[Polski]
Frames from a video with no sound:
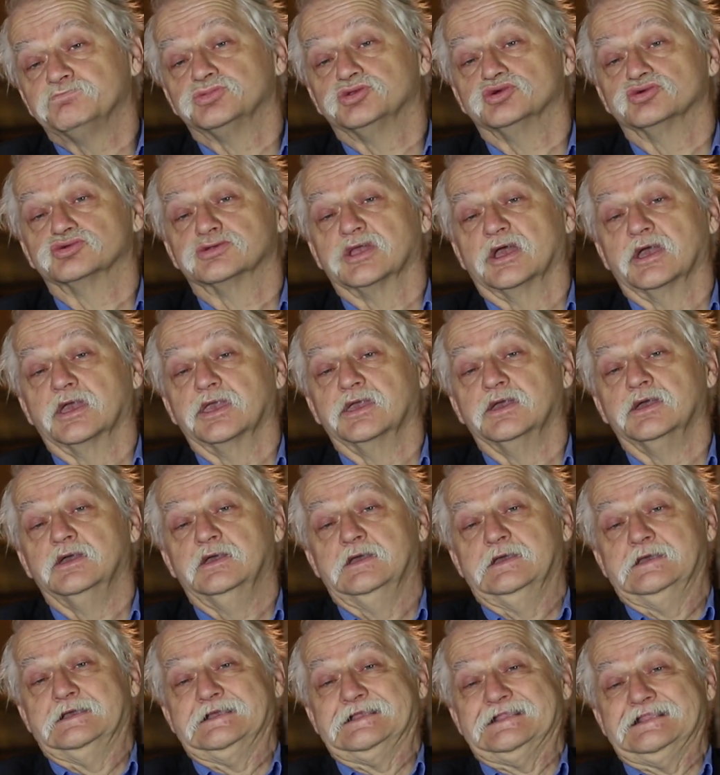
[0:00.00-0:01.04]
tutaj
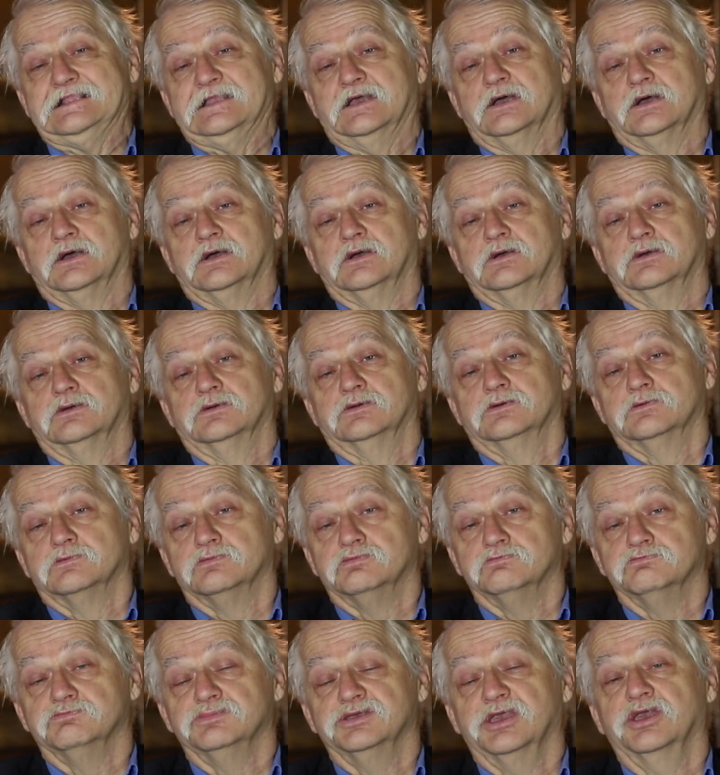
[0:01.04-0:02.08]
dla
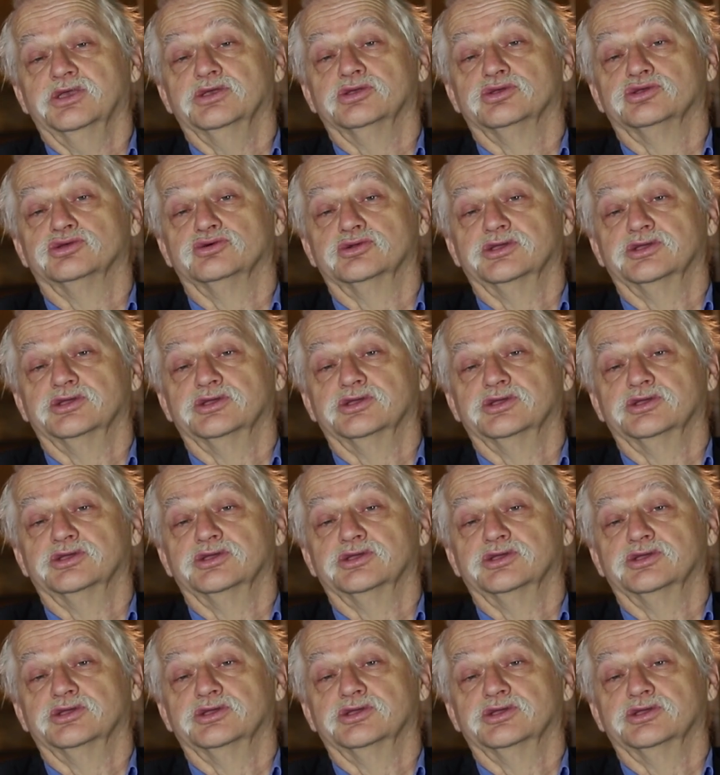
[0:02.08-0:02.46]
mniej y,